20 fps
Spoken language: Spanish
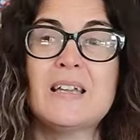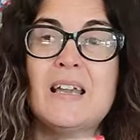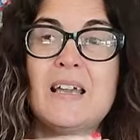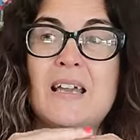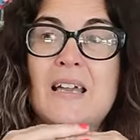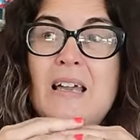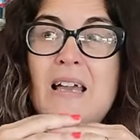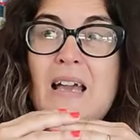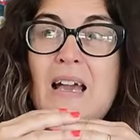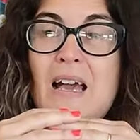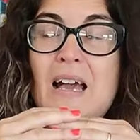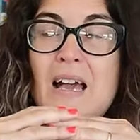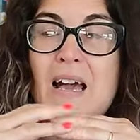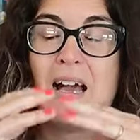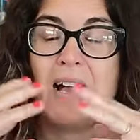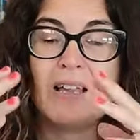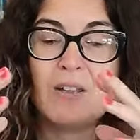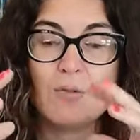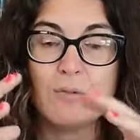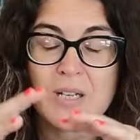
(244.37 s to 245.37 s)
que
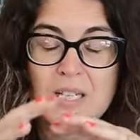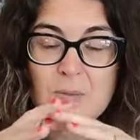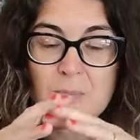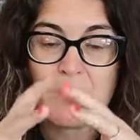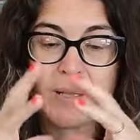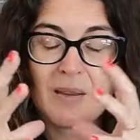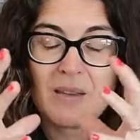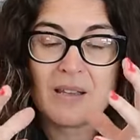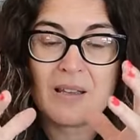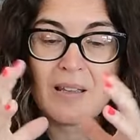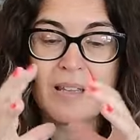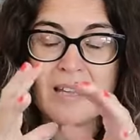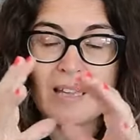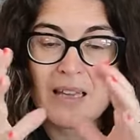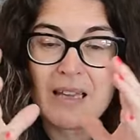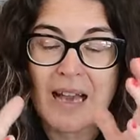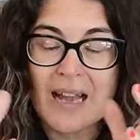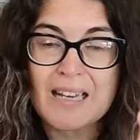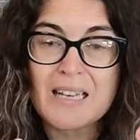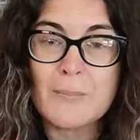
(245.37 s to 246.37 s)
hay una especie
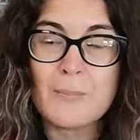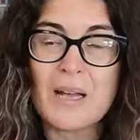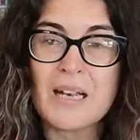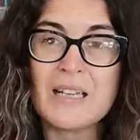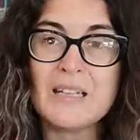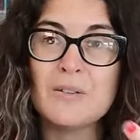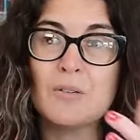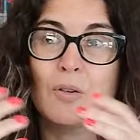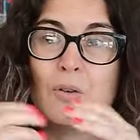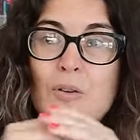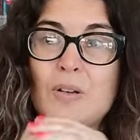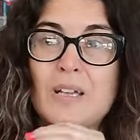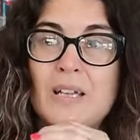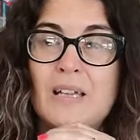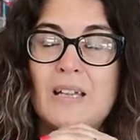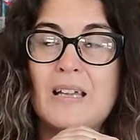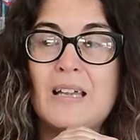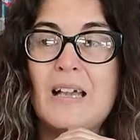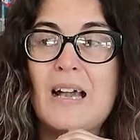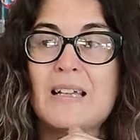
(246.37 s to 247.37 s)
de animalito
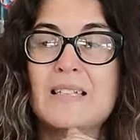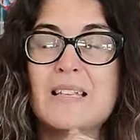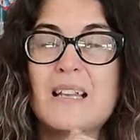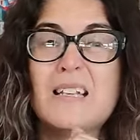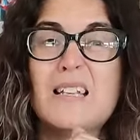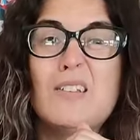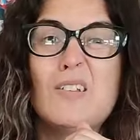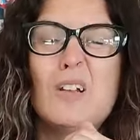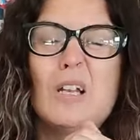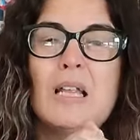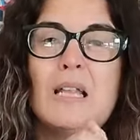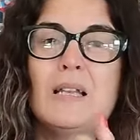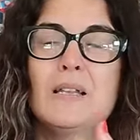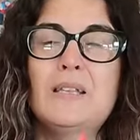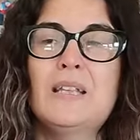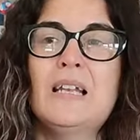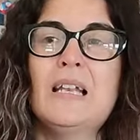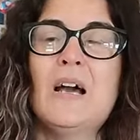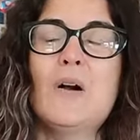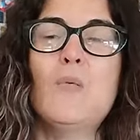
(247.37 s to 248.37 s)
que ha salido
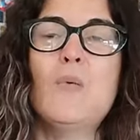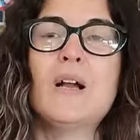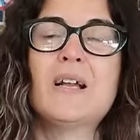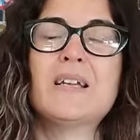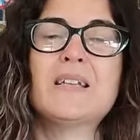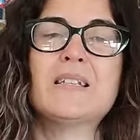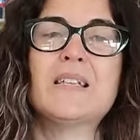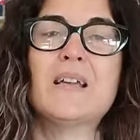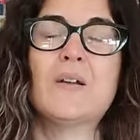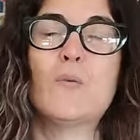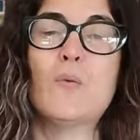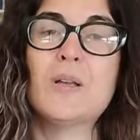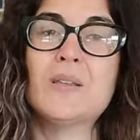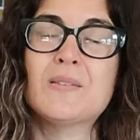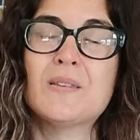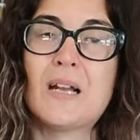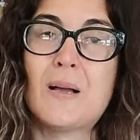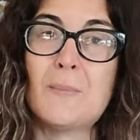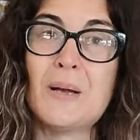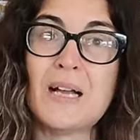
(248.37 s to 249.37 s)
del agua, que se
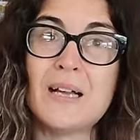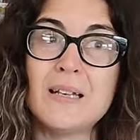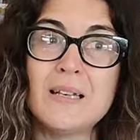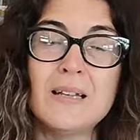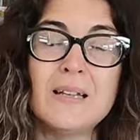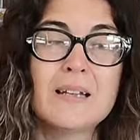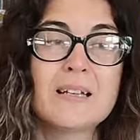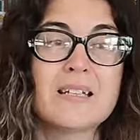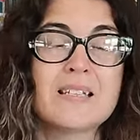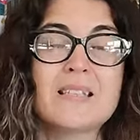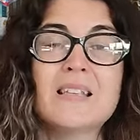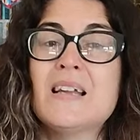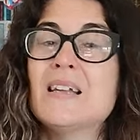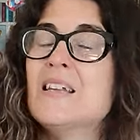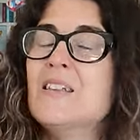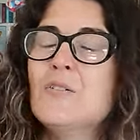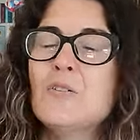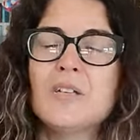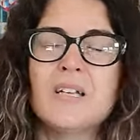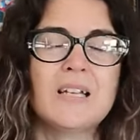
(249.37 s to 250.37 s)
encuentra mal, que está
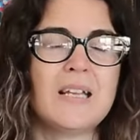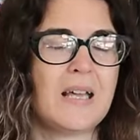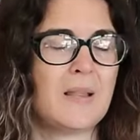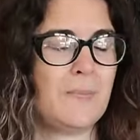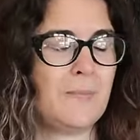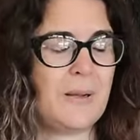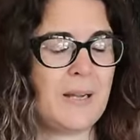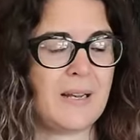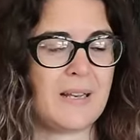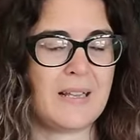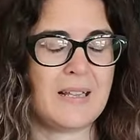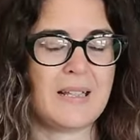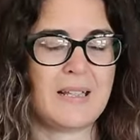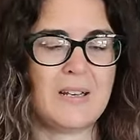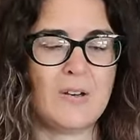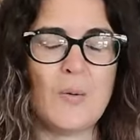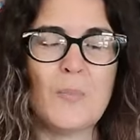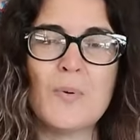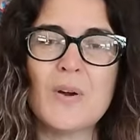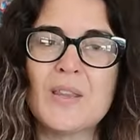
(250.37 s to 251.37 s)
herido y él
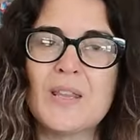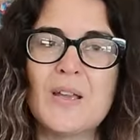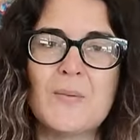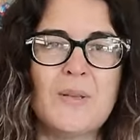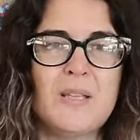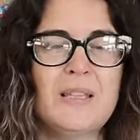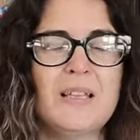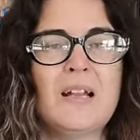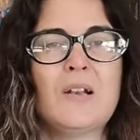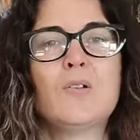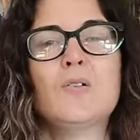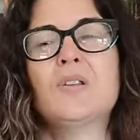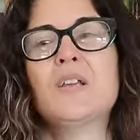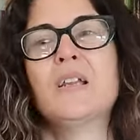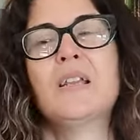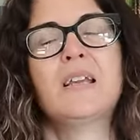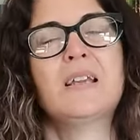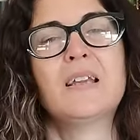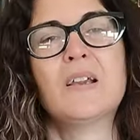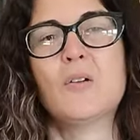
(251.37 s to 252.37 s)
eh, no puede evitarlo,
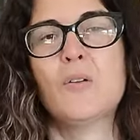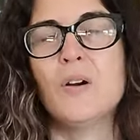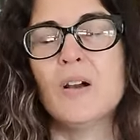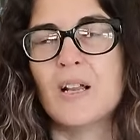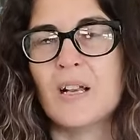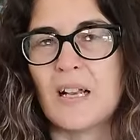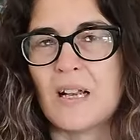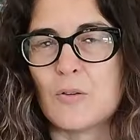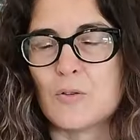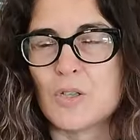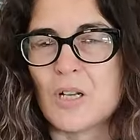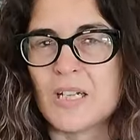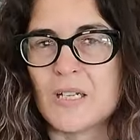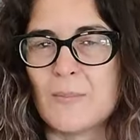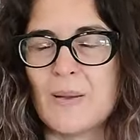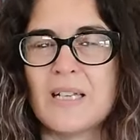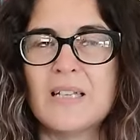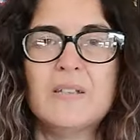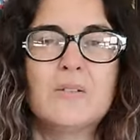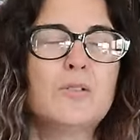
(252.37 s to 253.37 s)
tiene que coger a los
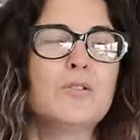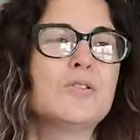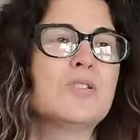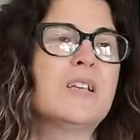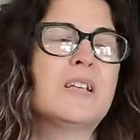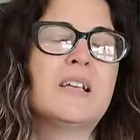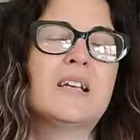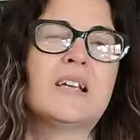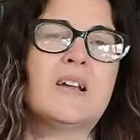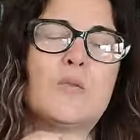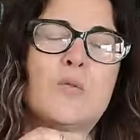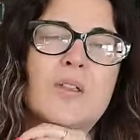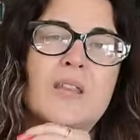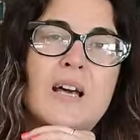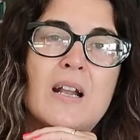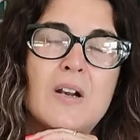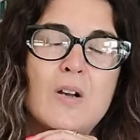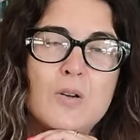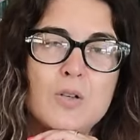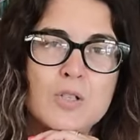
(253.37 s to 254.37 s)
animalitos, tiene que
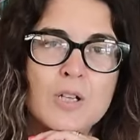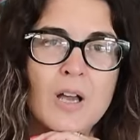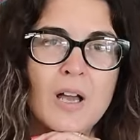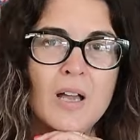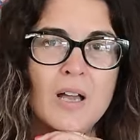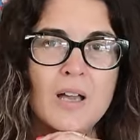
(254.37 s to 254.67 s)
cuidarlos.